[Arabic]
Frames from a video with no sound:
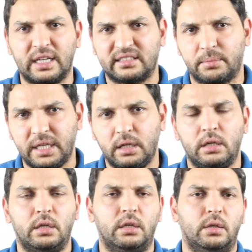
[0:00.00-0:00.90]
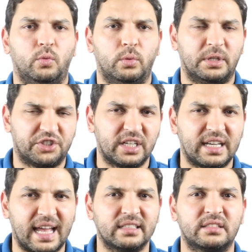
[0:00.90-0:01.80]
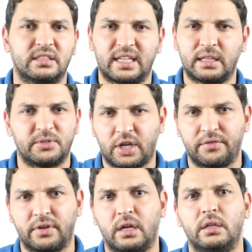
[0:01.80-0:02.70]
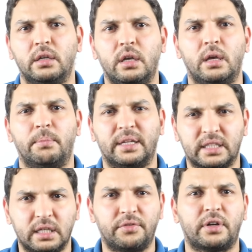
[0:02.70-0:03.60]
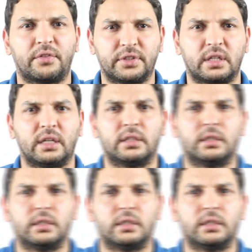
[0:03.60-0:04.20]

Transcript: الأزاميل والمناشير النحاس كده مش هينفع محتاجين نفكر في طريقة